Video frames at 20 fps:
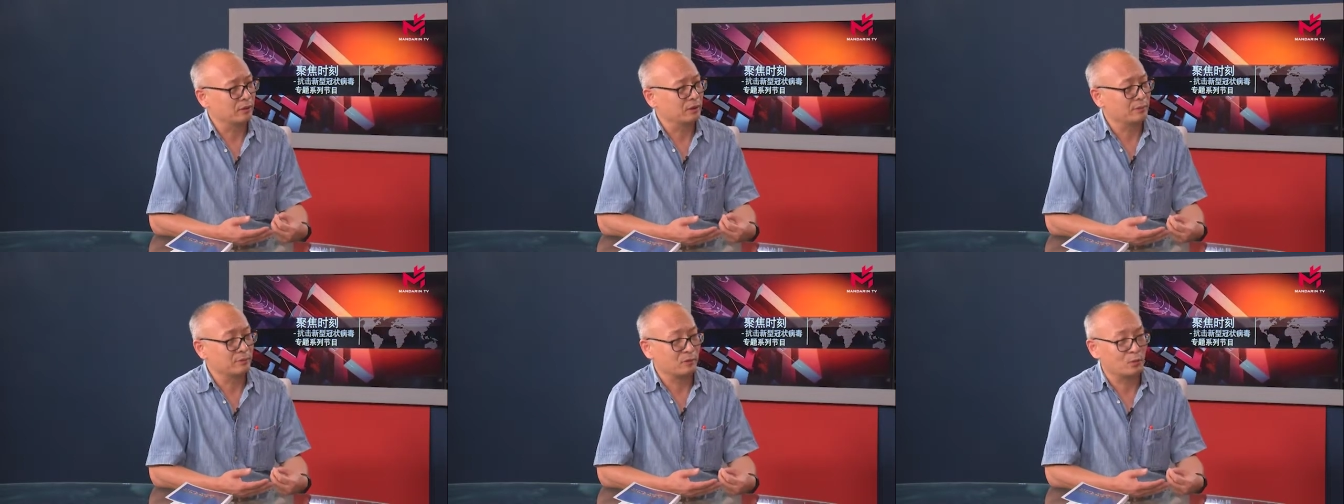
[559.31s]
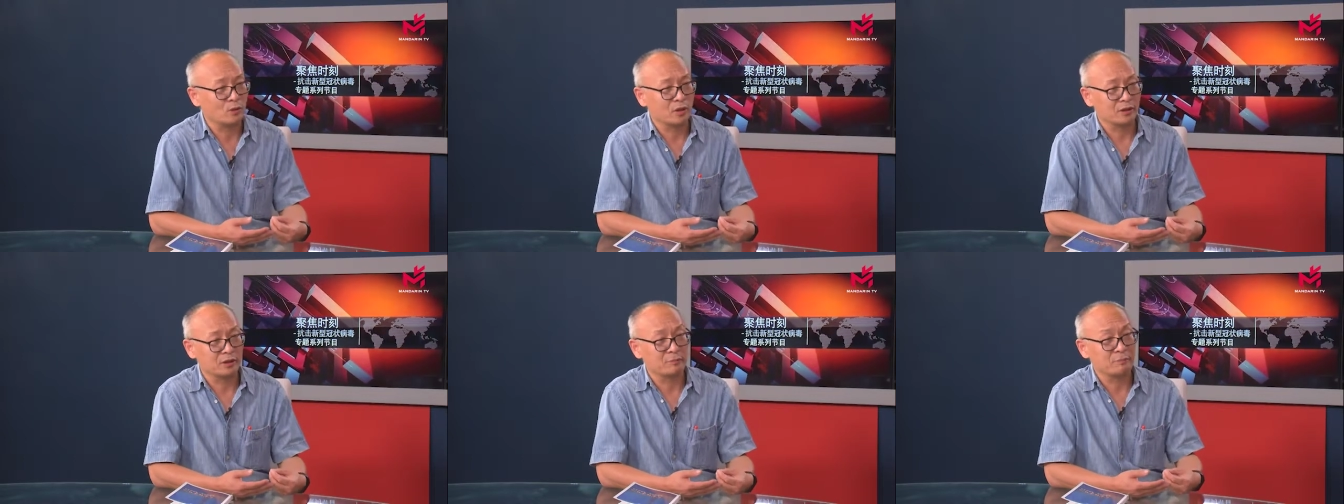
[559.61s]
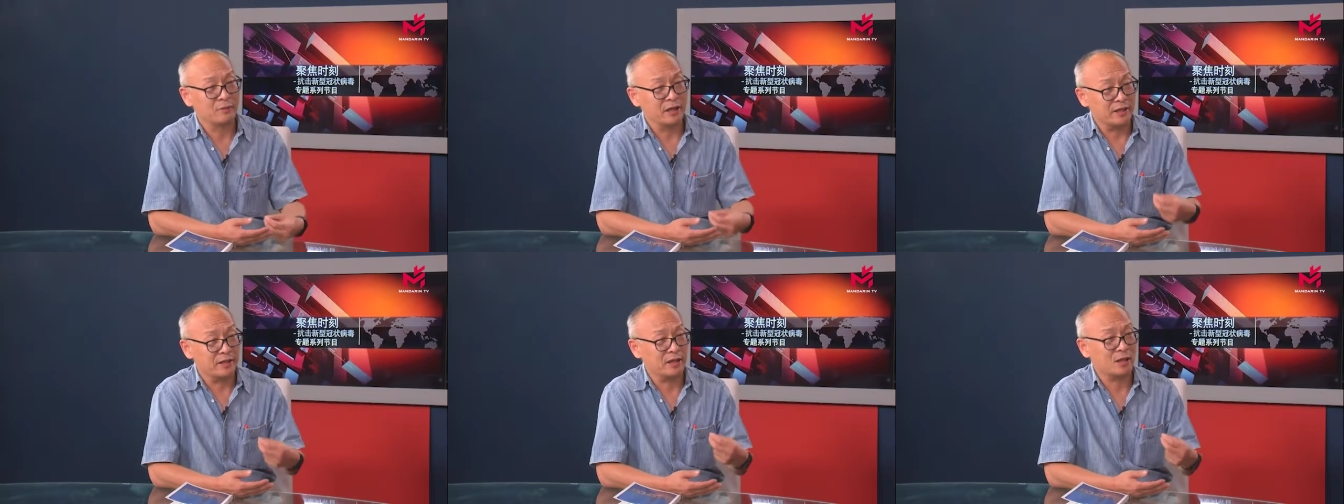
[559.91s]
那么我呢，
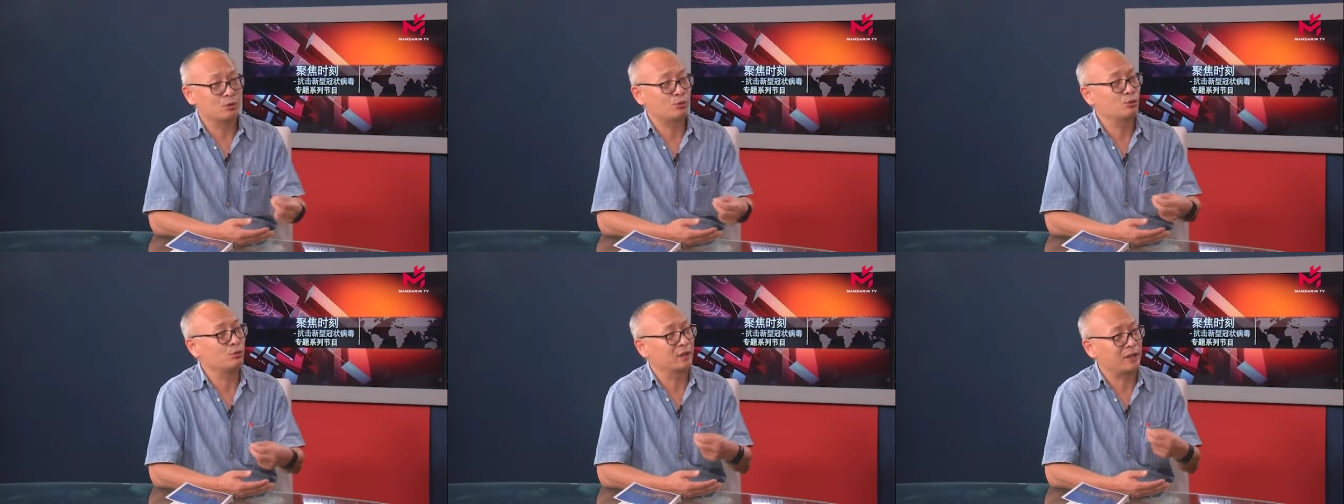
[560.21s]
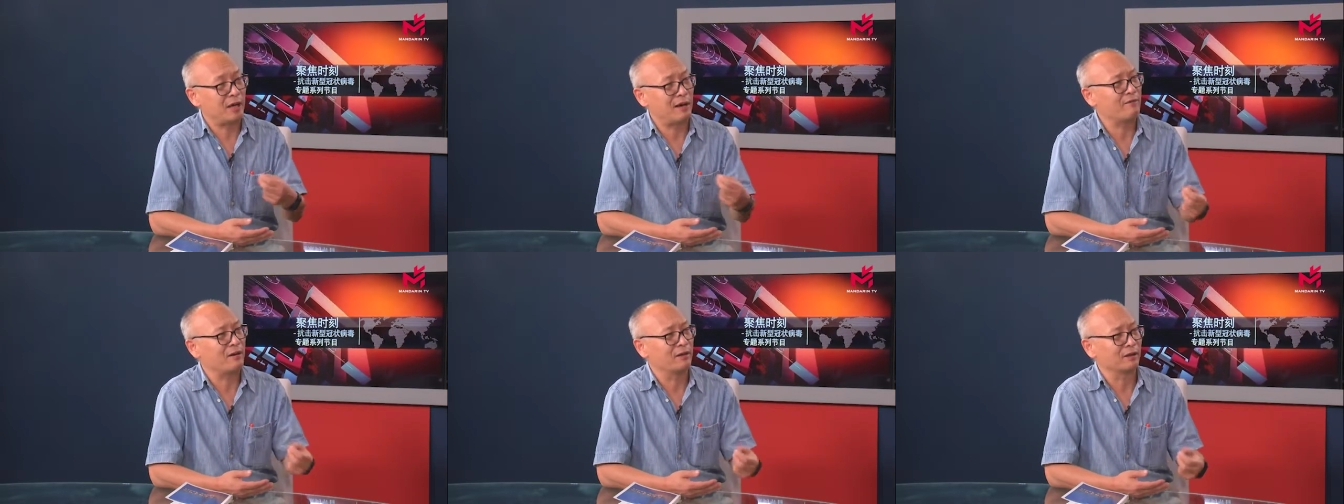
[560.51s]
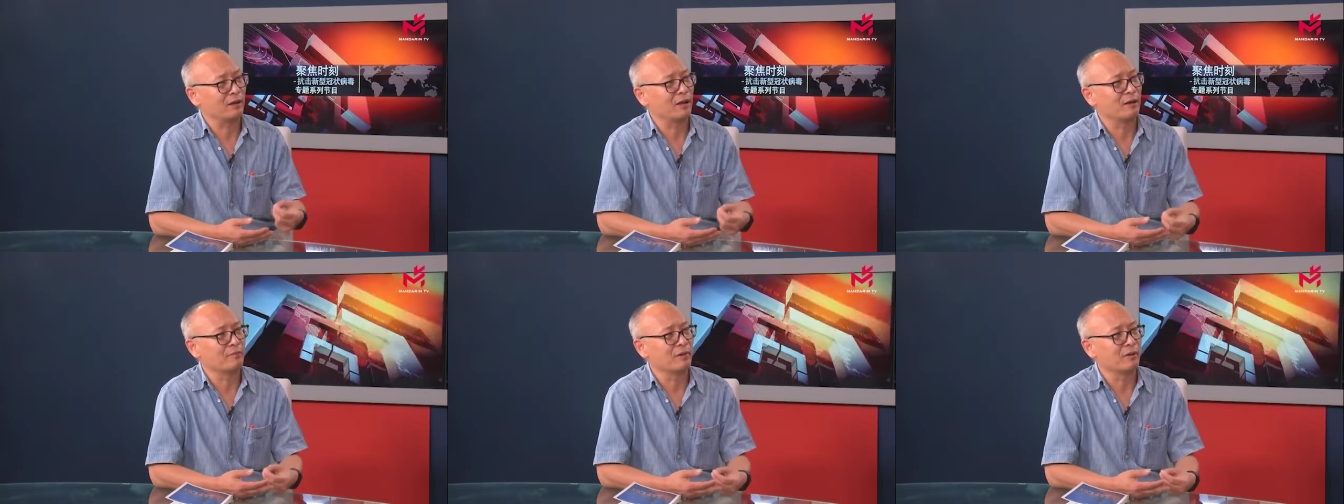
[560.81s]
每天去看望
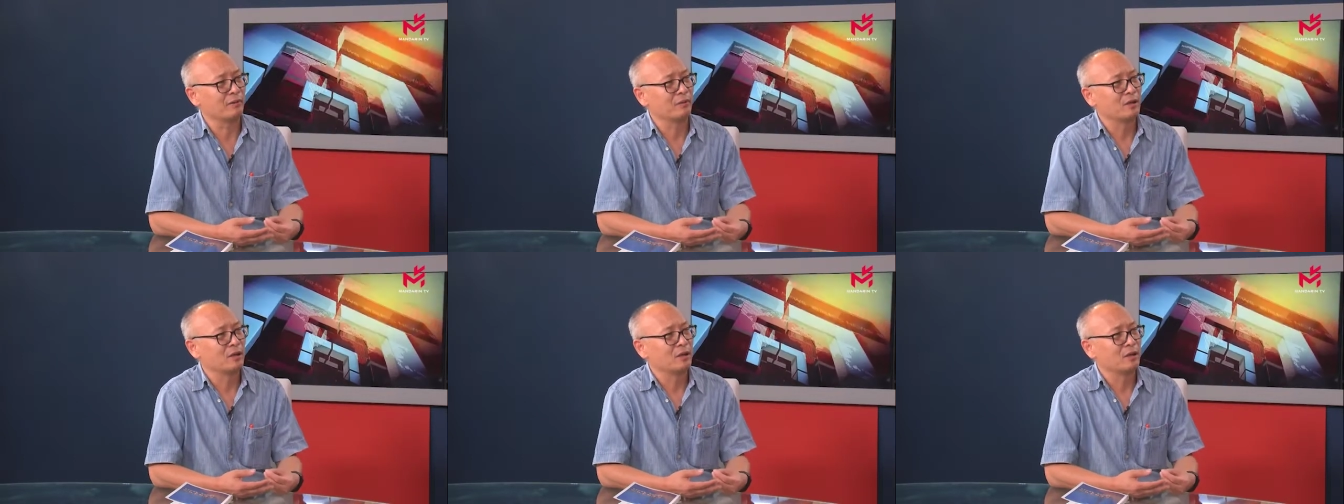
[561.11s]
他们，